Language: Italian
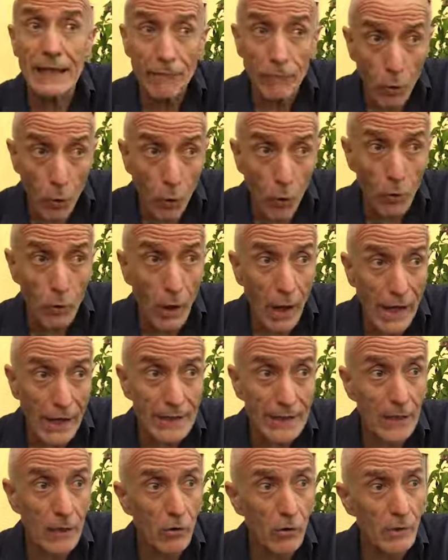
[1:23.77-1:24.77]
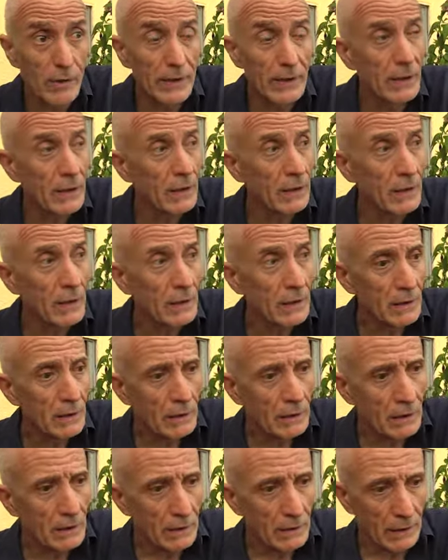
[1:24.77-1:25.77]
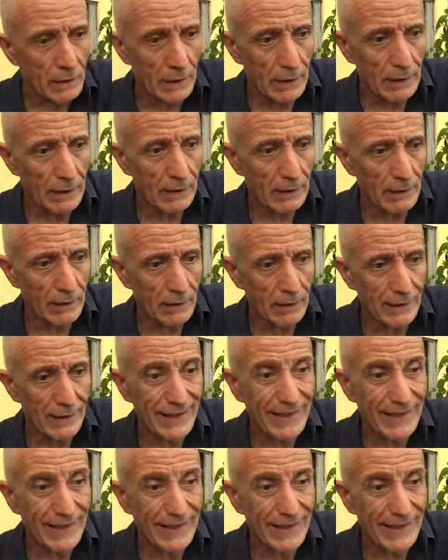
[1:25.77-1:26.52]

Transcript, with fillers: lavoro, anche le, le,